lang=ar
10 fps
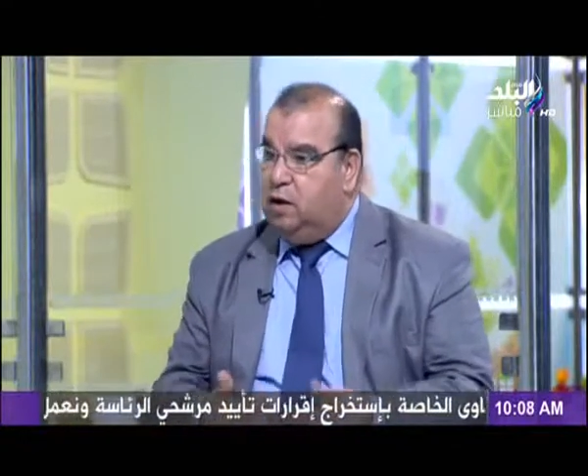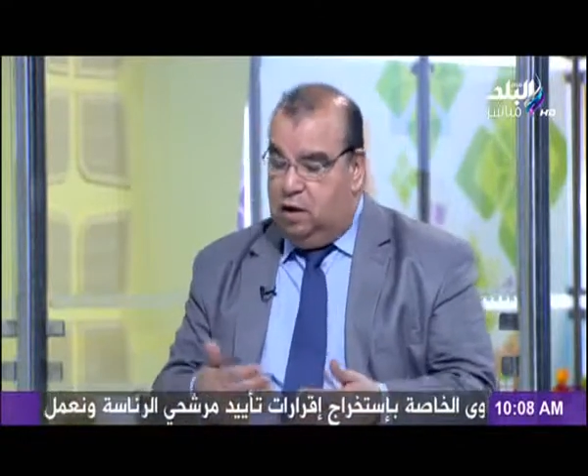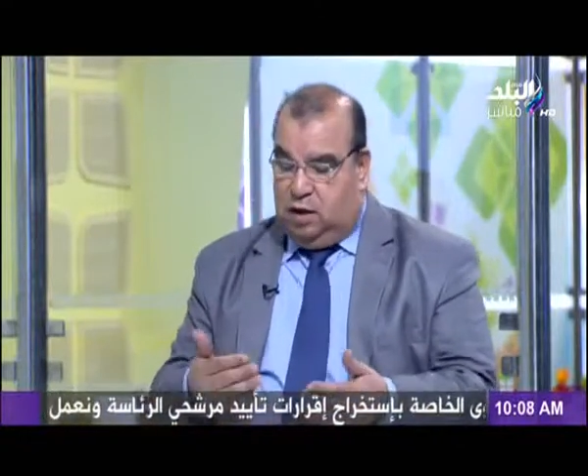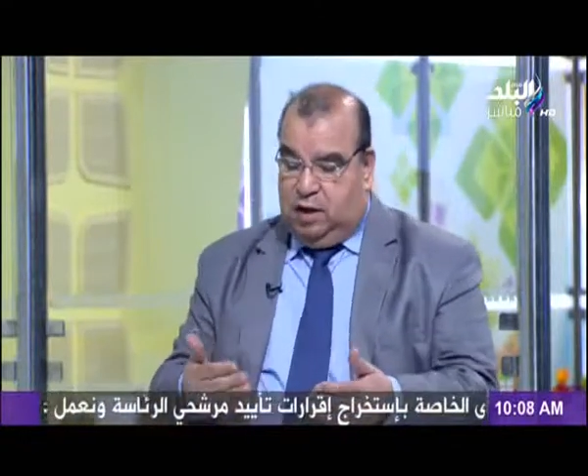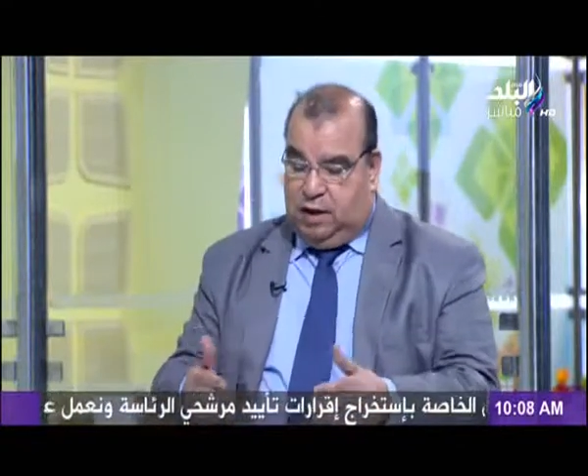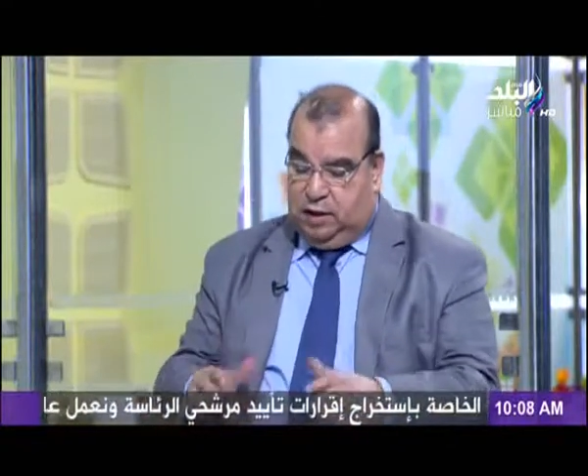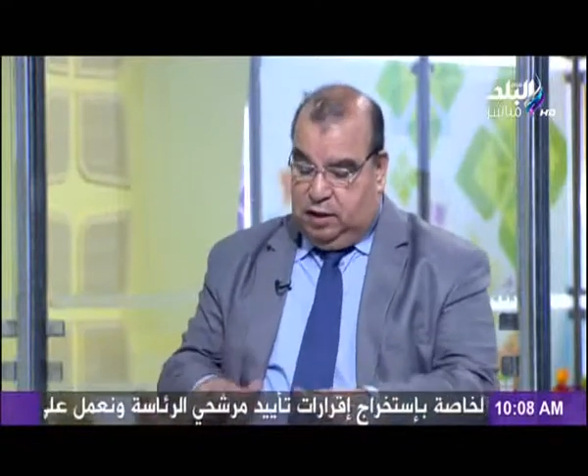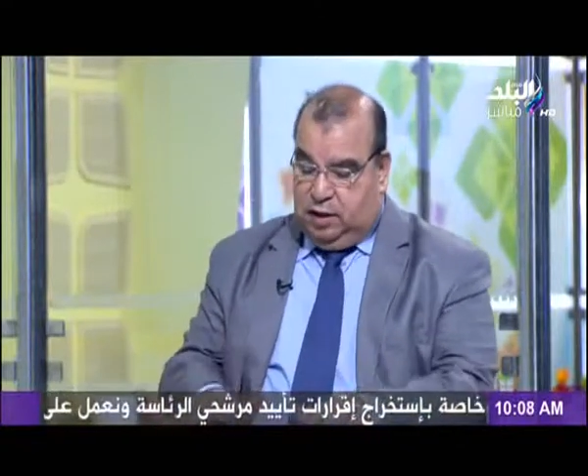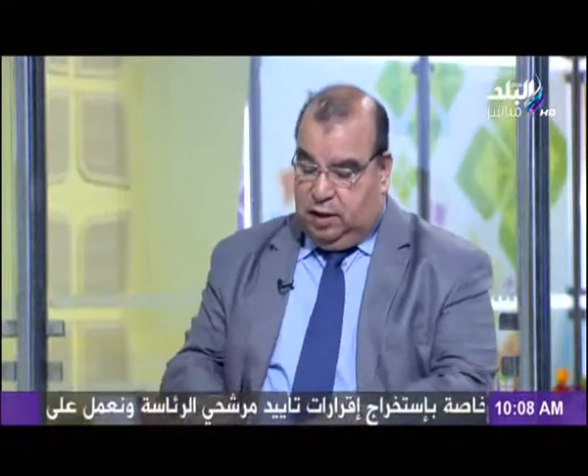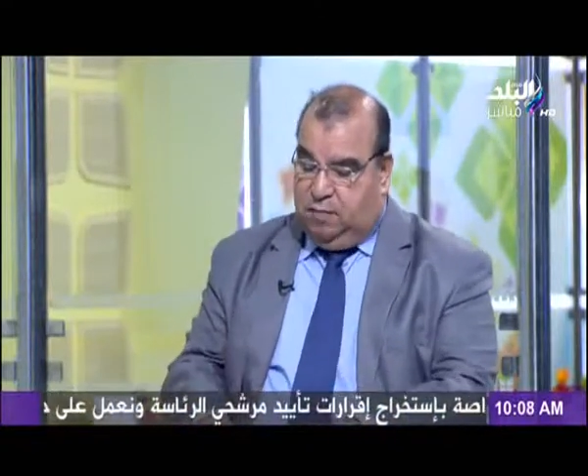ان
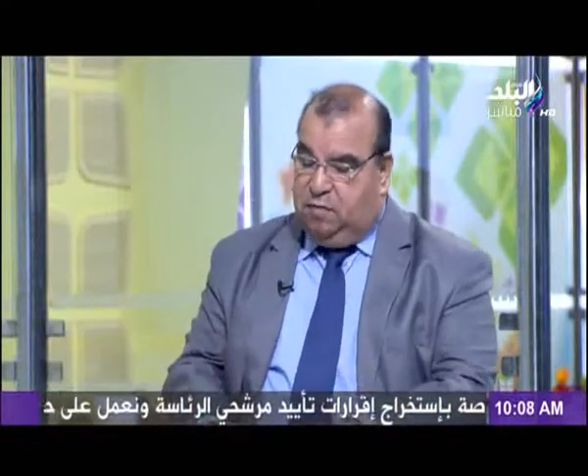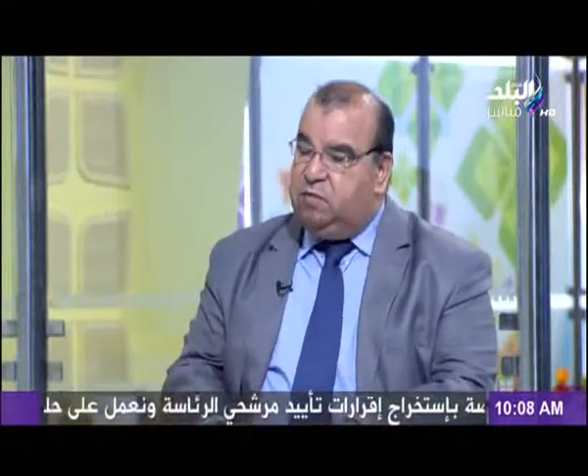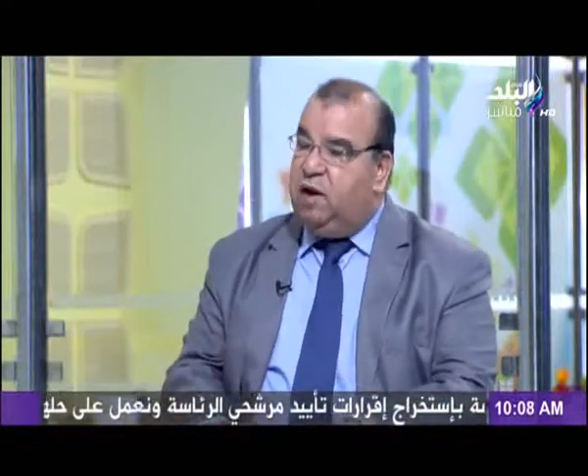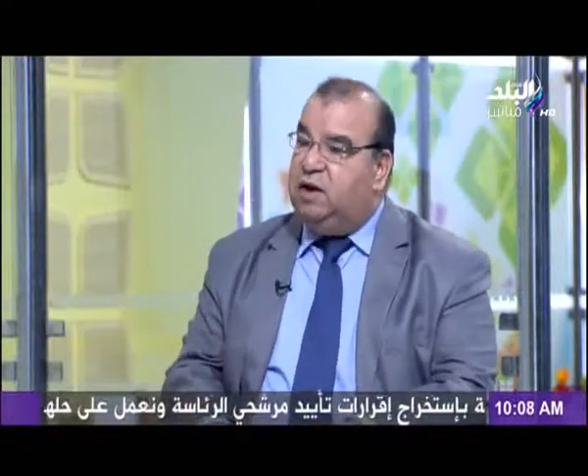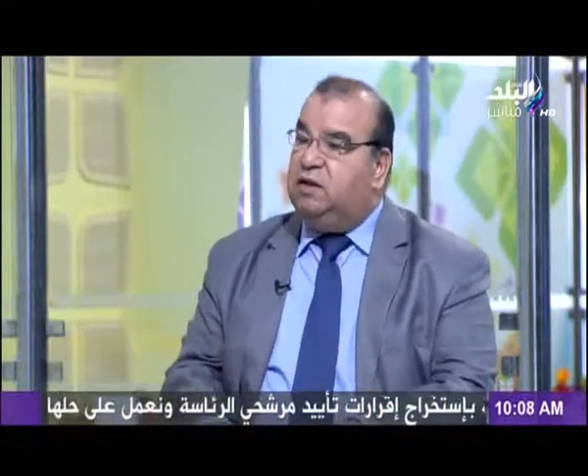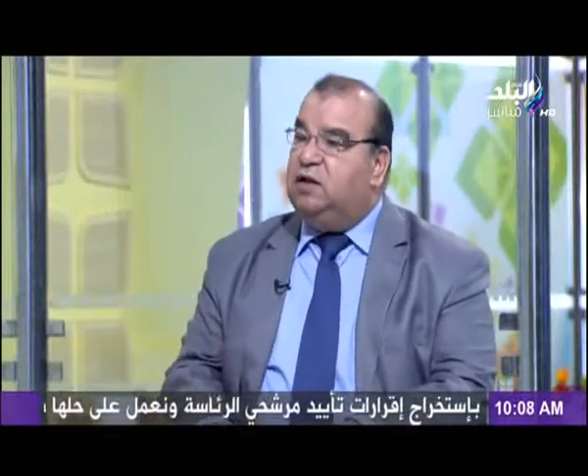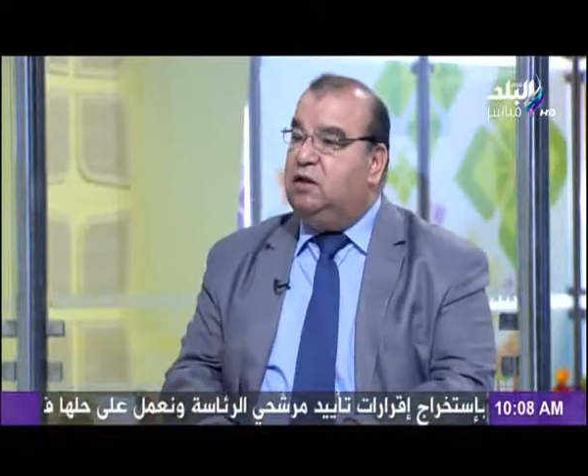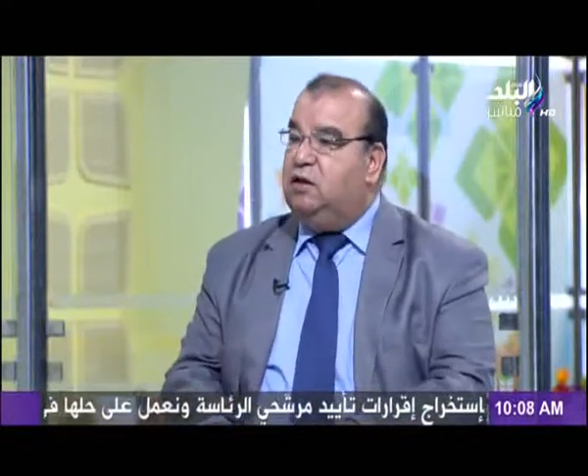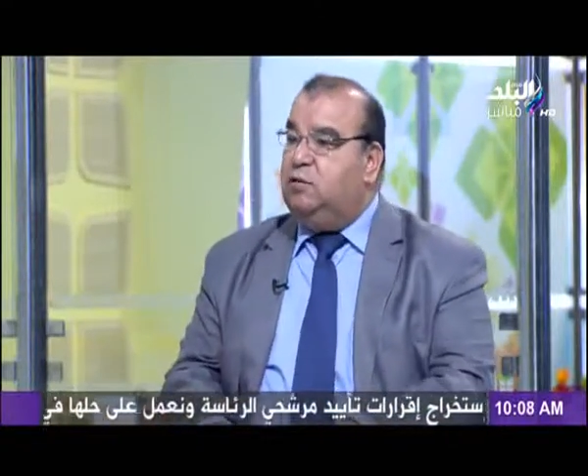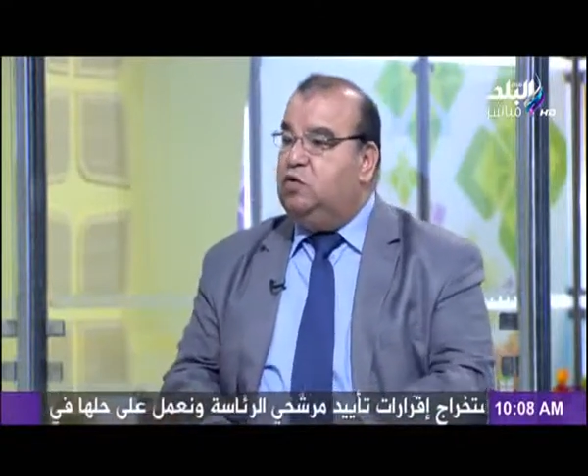عندي كم
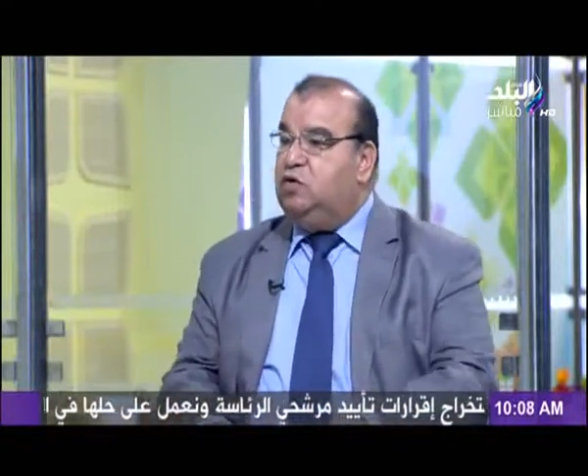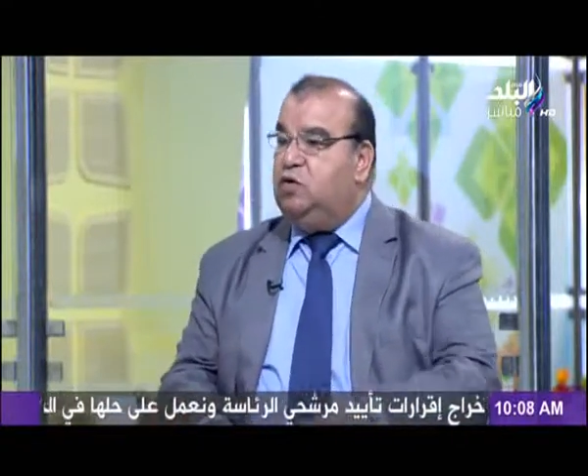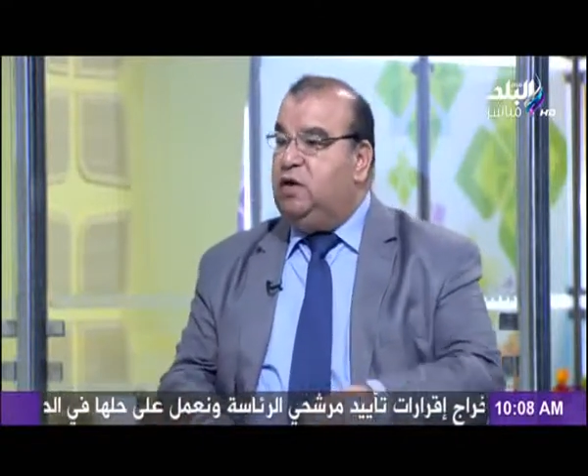المحطات اللي موجوده